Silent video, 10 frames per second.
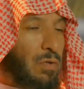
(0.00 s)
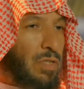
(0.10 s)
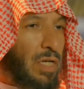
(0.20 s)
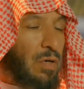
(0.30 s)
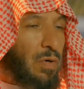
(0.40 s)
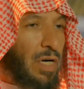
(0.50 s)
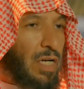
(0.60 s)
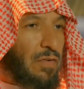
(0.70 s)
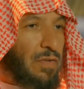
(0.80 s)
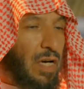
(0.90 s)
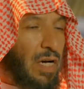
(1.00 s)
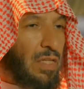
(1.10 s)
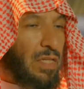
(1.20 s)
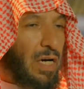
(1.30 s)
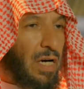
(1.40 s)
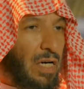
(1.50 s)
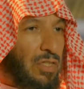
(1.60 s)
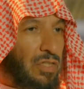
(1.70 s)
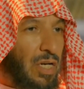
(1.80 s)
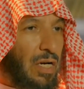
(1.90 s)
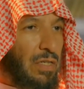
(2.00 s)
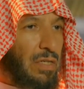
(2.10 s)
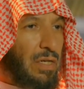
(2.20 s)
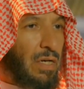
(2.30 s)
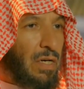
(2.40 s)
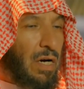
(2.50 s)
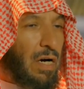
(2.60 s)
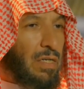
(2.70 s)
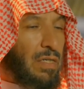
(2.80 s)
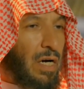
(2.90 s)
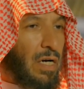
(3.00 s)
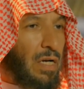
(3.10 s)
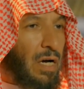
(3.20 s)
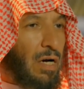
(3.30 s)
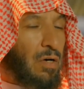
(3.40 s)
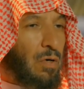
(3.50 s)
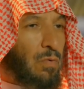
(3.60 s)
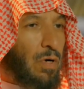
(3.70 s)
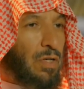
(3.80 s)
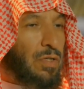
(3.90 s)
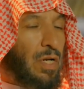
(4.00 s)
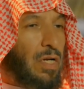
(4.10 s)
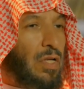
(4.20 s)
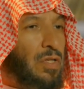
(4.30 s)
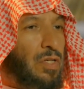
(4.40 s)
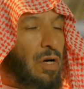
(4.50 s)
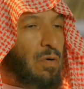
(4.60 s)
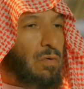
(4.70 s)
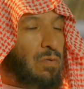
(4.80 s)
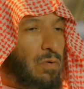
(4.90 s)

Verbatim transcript: جل وعلا في هذا الشان ان قال وان الذين اوتوا